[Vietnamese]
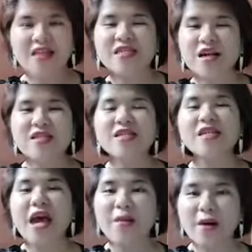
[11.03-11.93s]
Chào các chị,
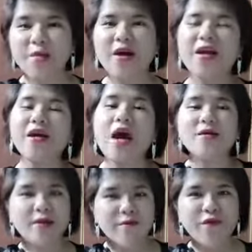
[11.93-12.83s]
em là Hồng Lan đây
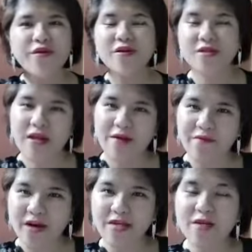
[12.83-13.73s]
Rất vui được trở lại
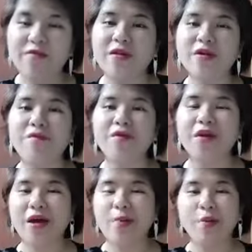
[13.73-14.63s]
với các chị Và trong video
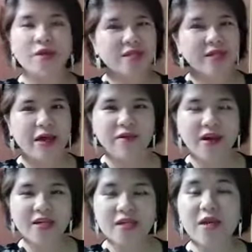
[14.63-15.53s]
này em Hồng Lan chia sẻ với
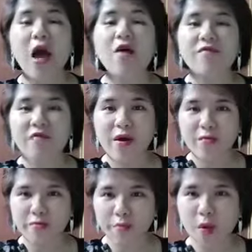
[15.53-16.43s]
các chị Về
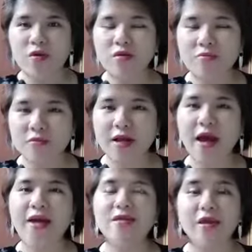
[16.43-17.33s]
4
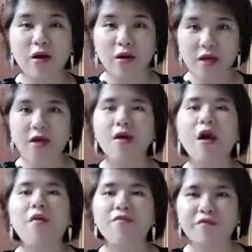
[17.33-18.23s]
cách để có thể
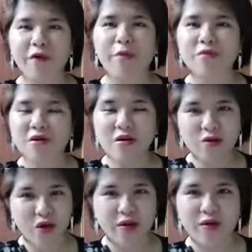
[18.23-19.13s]
phòng ngừa
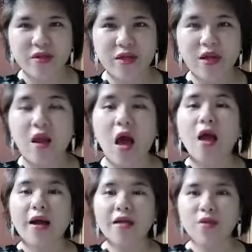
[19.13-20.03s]
rối loạn nội tiết
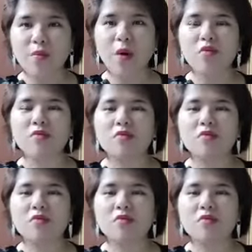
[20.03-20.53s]
Cách số 1